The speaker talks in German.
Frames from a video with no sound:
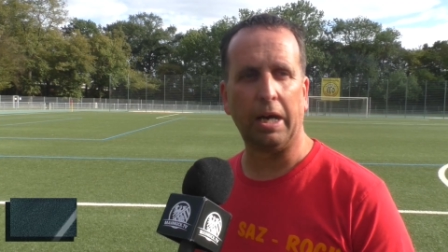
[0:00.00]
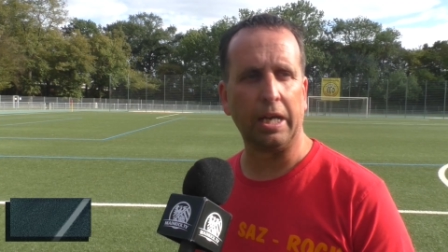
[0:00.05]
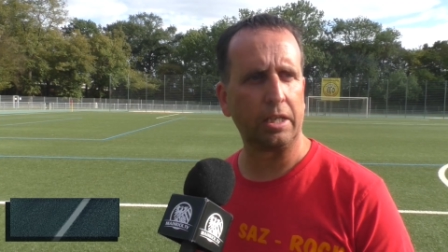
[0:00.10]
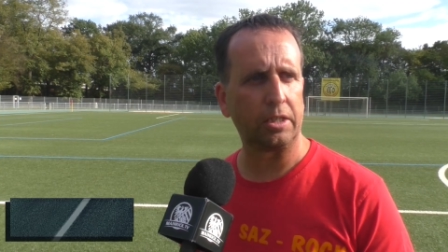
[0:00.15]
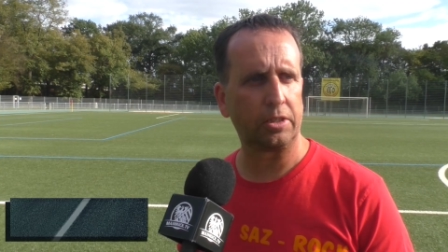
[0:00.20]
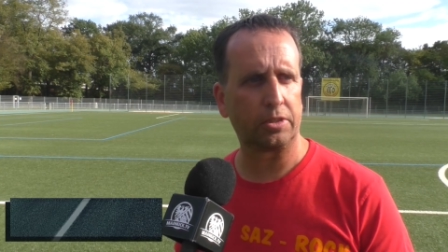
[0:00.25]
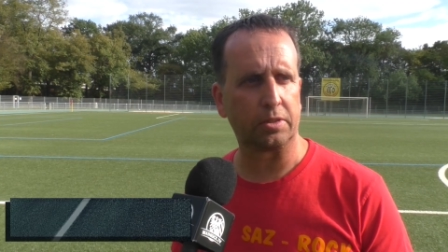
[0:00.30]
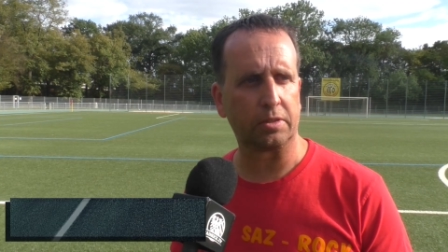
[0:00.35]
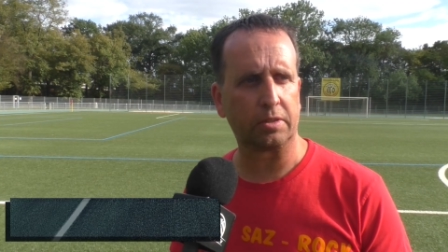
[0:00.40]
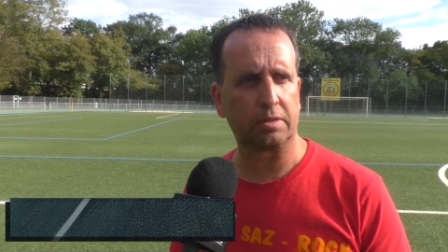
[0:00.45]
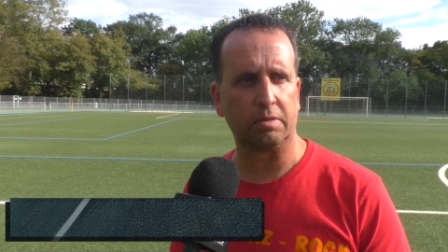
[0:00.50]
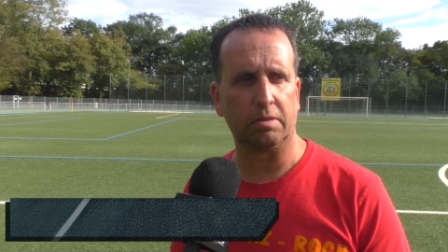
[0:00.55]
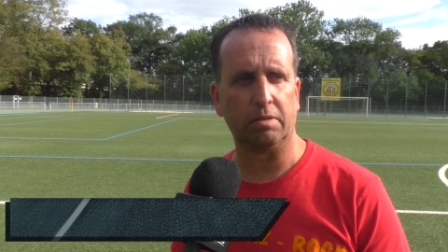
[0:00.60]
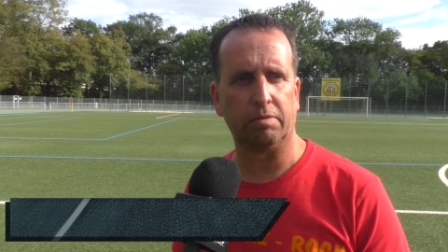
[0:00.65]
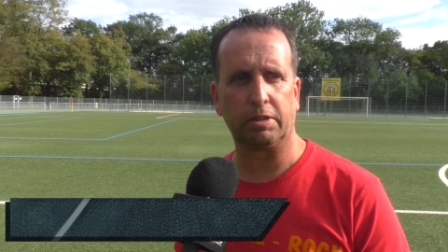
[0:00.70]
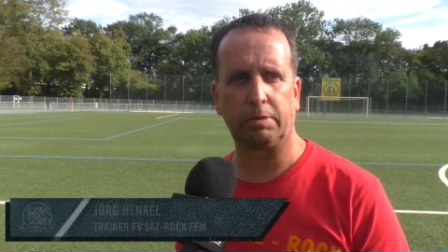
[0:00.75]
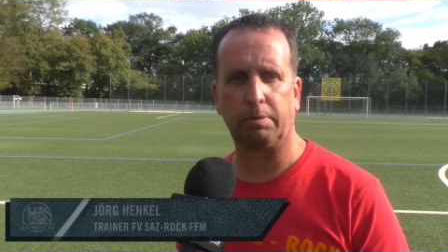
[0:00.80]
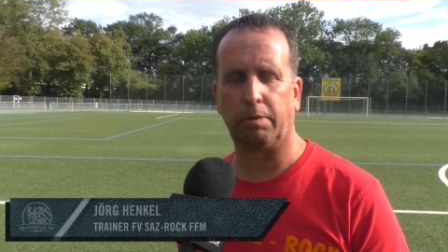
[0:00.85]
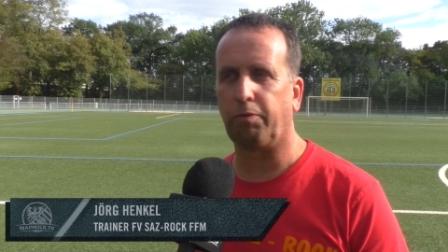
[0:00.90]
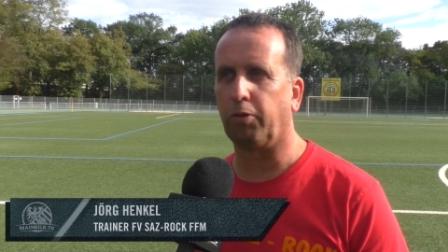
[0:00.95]
eigentlich das, äh,
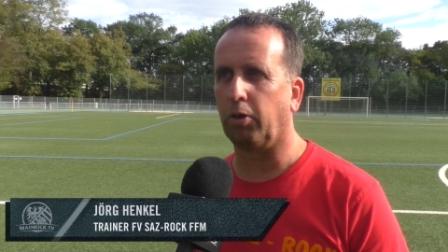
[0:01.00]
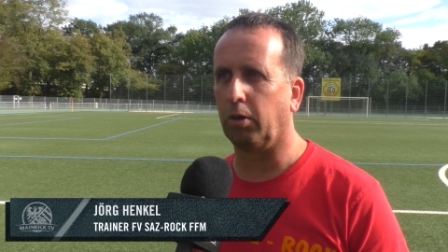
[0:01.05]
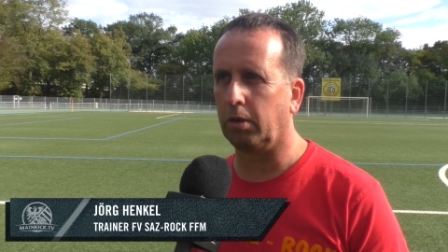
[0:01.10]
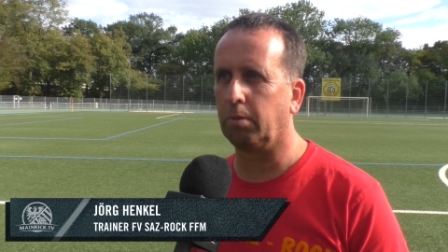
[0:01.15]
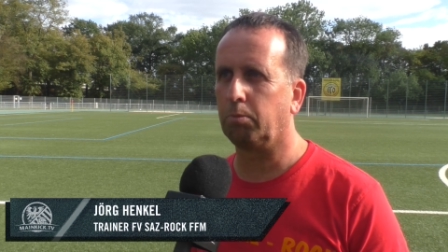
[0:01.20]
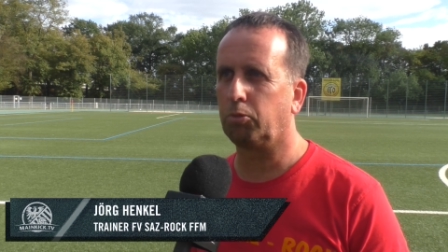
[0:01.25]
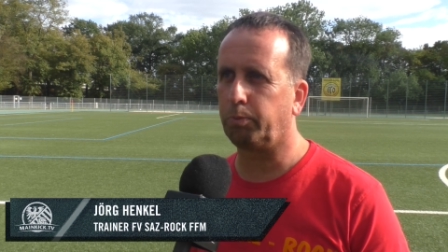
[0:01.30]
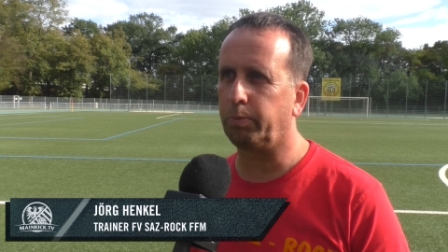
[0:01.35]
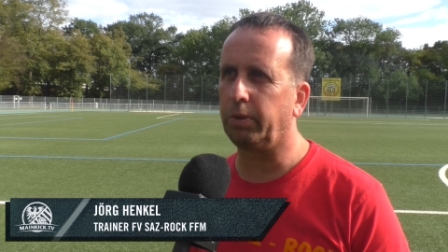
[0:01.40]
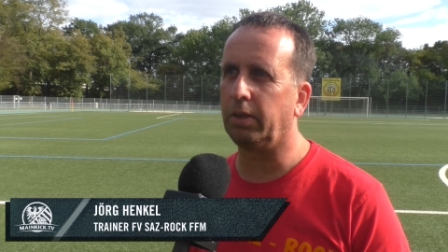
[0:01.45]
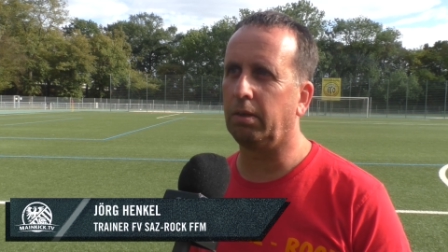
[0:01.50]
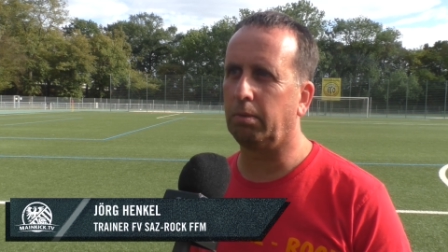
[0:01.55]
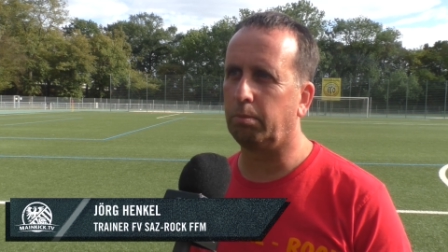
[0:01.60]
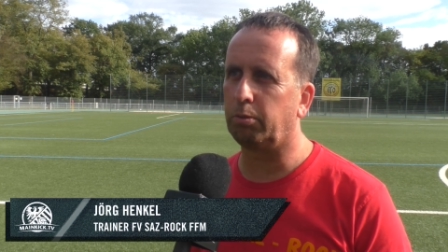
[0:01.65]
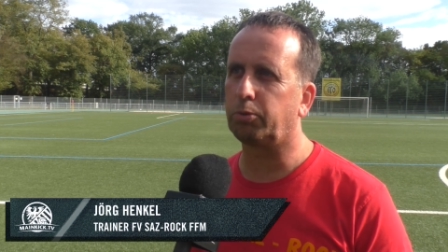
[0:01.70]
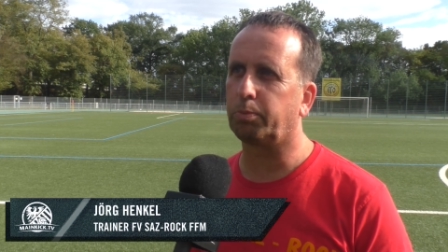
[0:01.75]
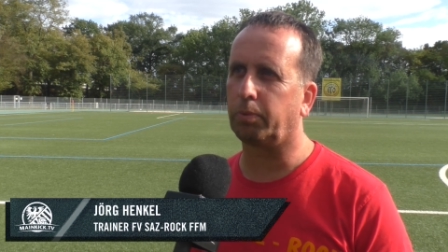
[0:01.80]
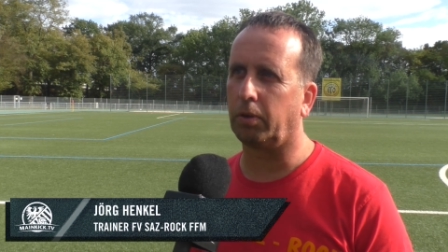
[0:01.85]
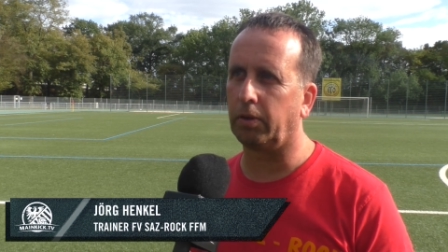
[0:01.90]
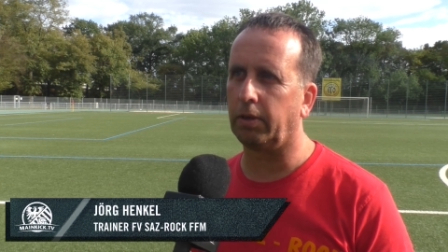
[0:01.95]
was wir vor dem Spiel
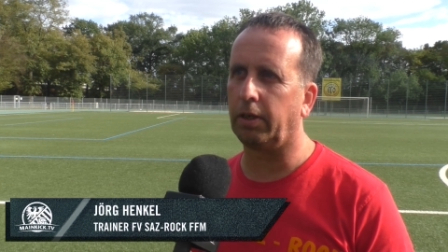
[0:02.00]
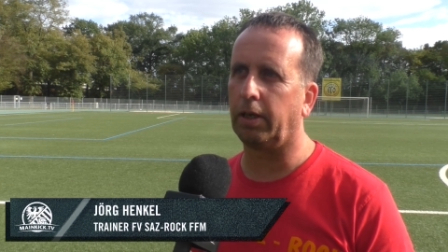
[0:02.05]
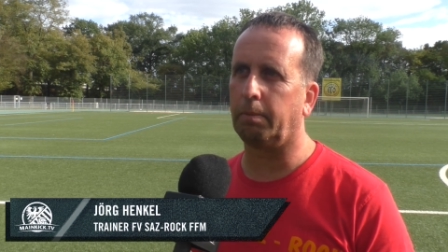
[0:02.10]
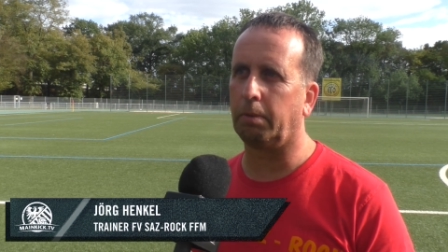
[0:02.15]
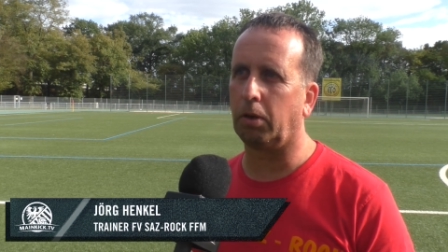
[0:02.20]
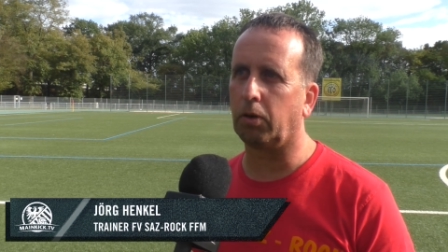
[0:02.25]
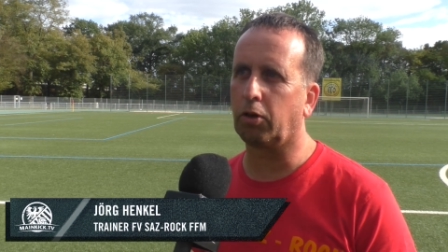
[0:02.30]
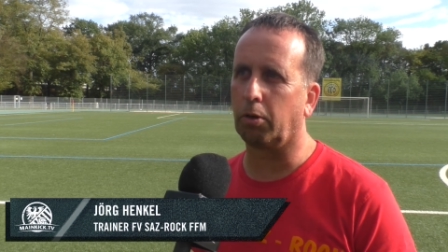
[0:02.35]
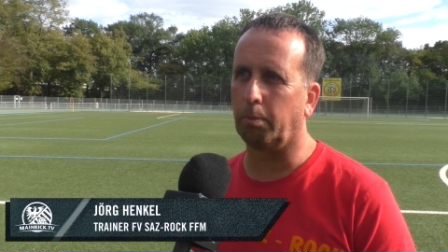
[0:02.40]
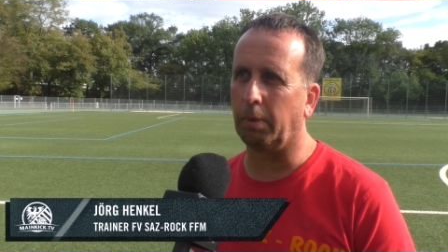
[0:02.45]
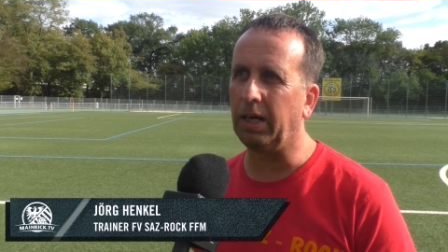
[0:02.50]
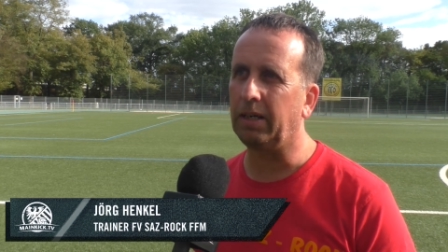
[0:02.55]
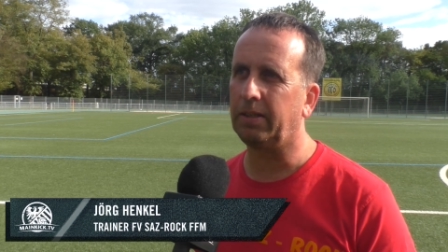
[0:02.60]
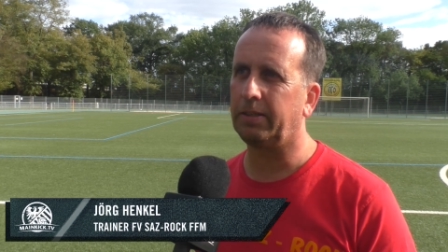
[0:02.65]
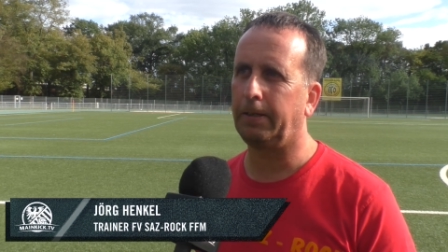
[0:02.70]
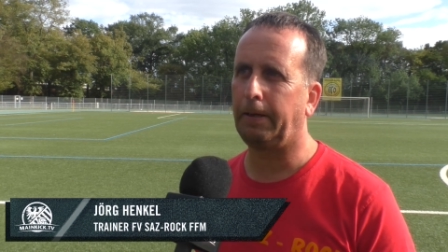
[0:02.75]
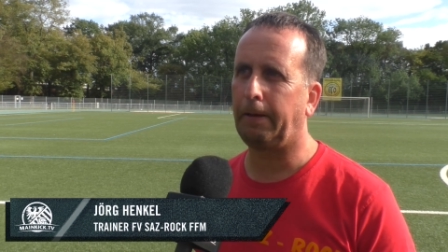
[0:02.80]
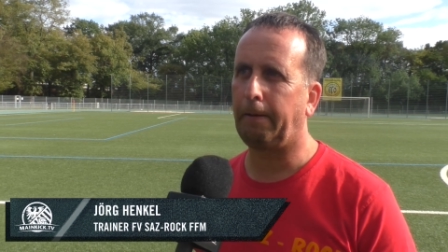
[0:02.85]
besprochen haben, auch gemacht.